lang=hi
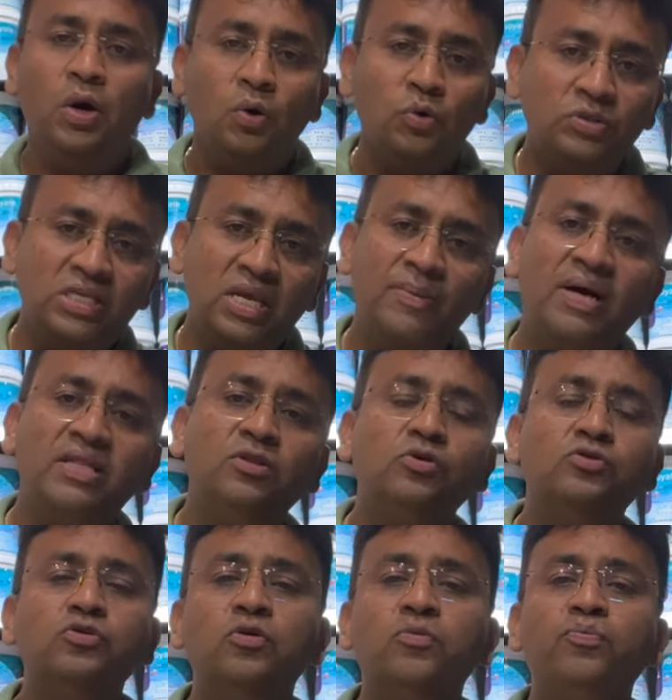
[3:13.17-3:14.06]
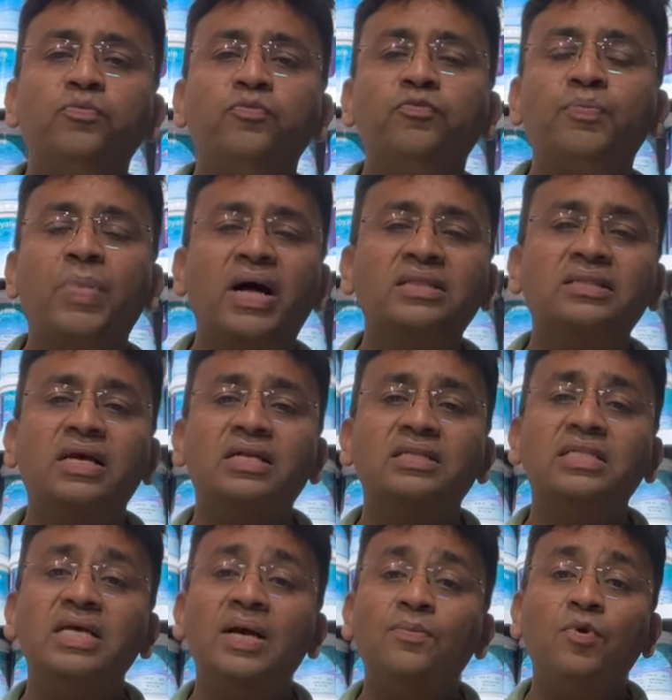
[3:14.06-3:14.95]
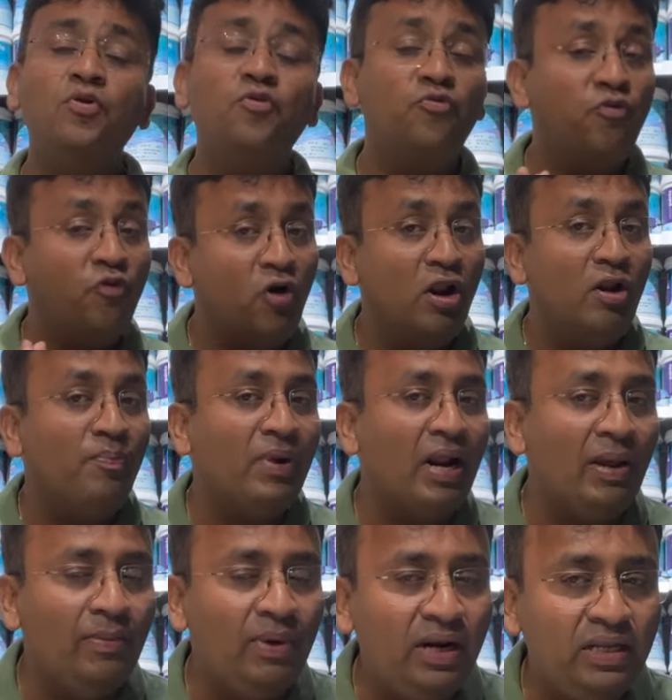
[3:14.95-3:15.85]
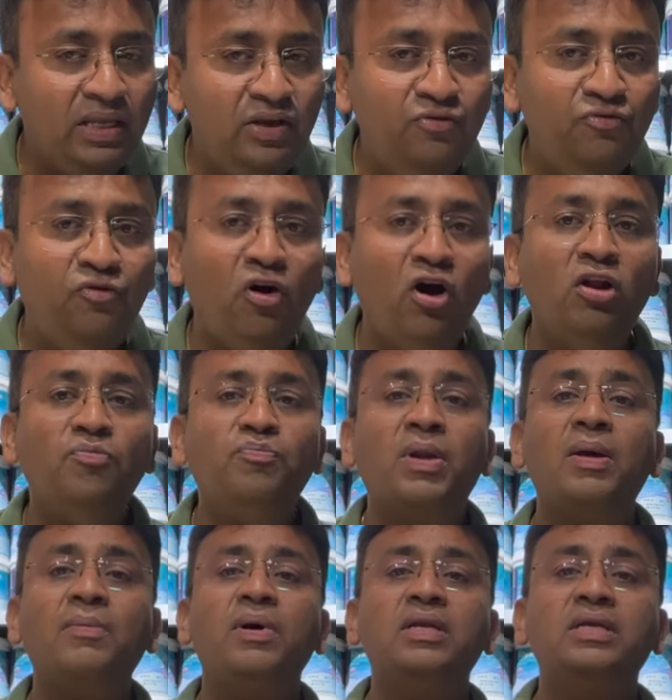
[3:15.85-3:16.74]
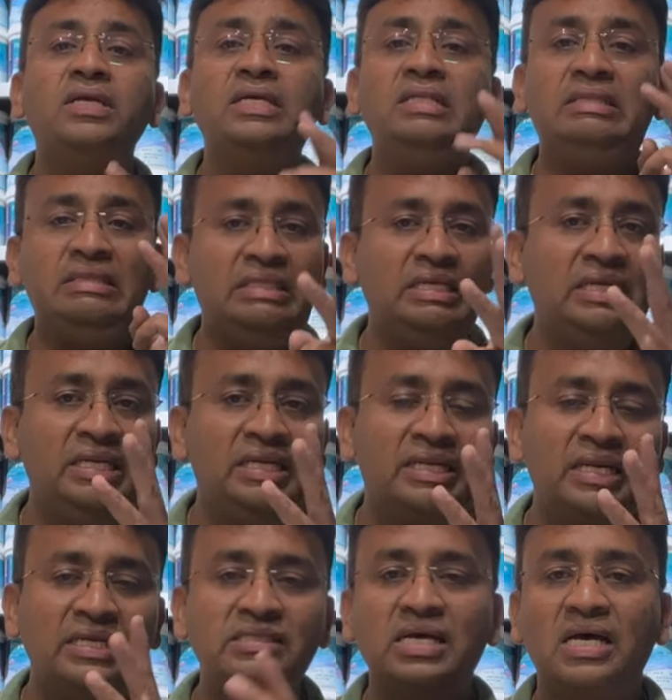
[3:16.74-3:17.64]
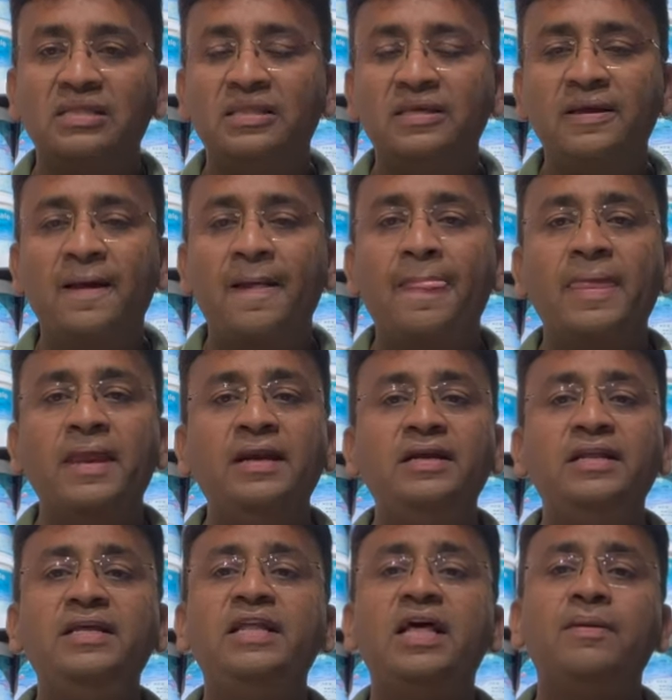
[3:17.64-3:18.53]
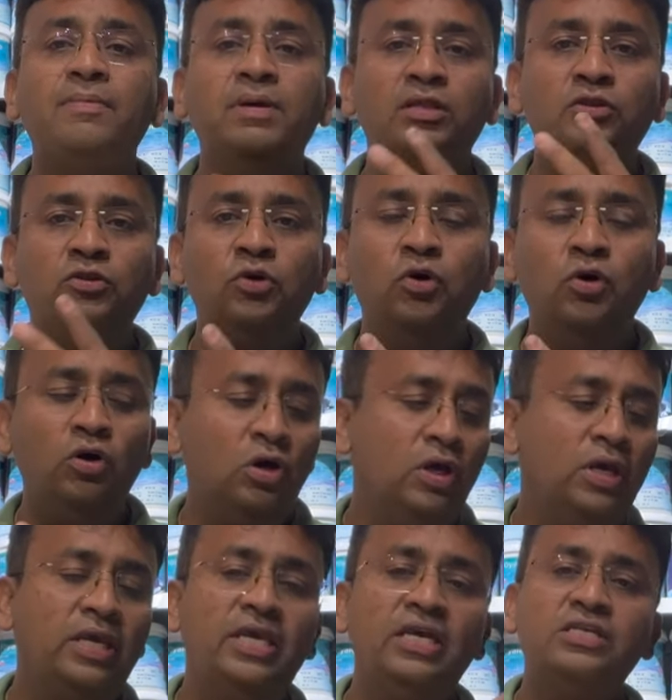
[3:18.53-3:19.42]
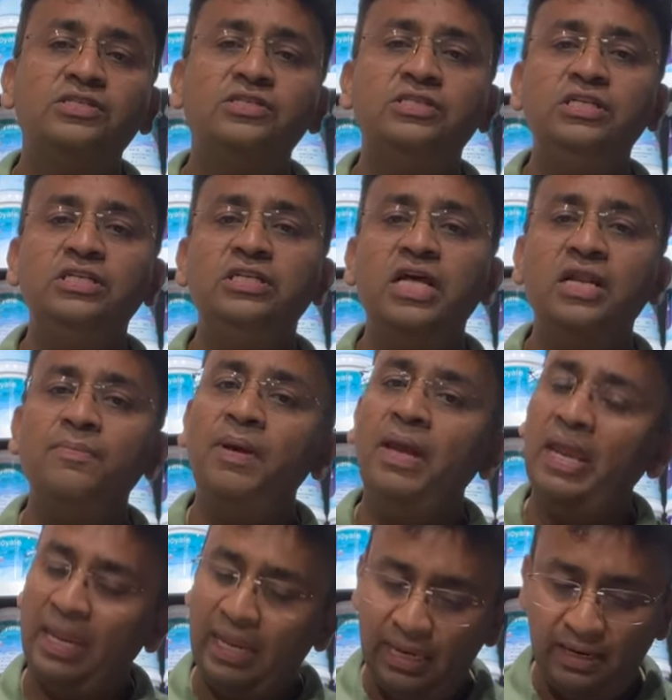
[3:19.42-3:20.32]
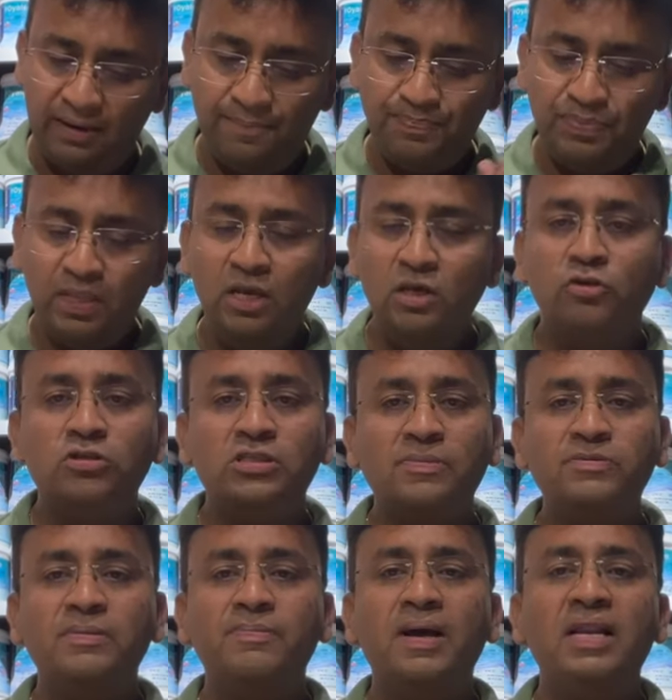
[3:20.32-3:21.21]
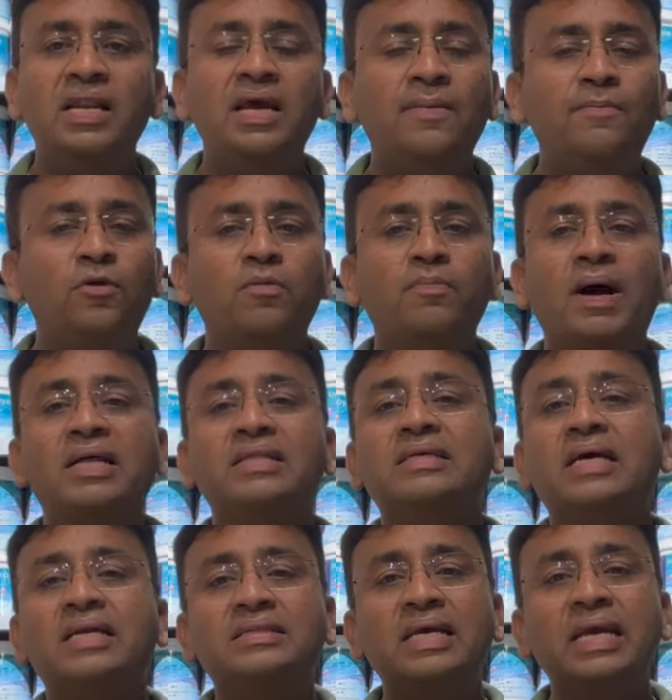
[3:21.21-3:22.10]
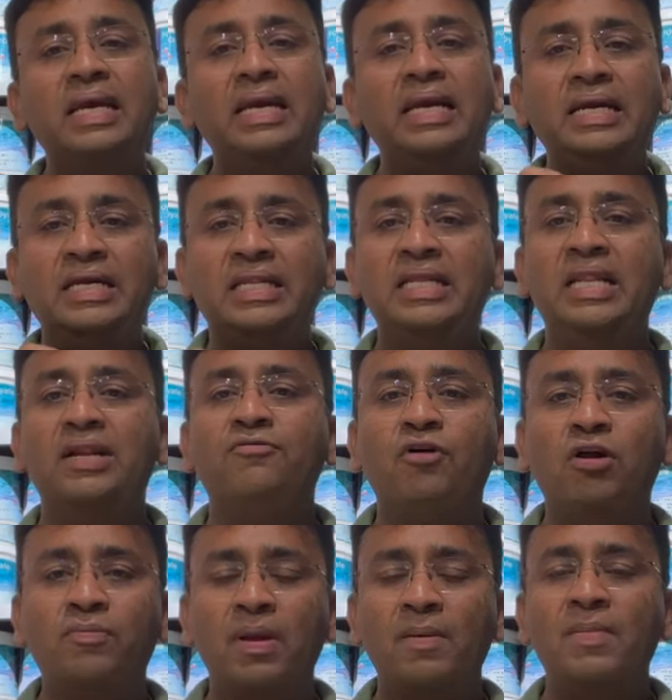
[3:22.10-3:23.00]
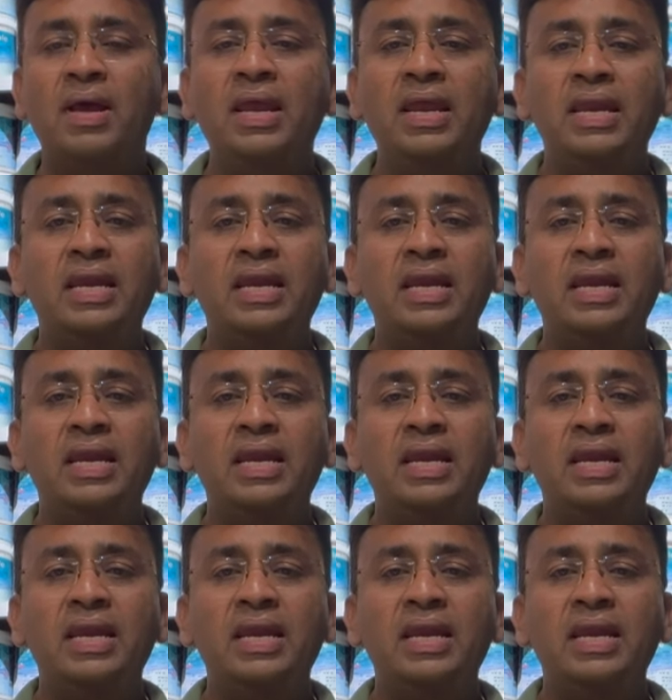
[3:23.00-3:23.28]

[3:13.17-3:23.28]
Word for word: उसके बाद दोस्तों बात करते हैं हम लोग वॉल प्राइमर की वॉल प्राइमर की तीन रेंज आती है इंटीरियर में दो एक्सटीरियर में एक तो सबसे पहले हम लोग बात करते हैं इंटीरियर वॉल प्राइमर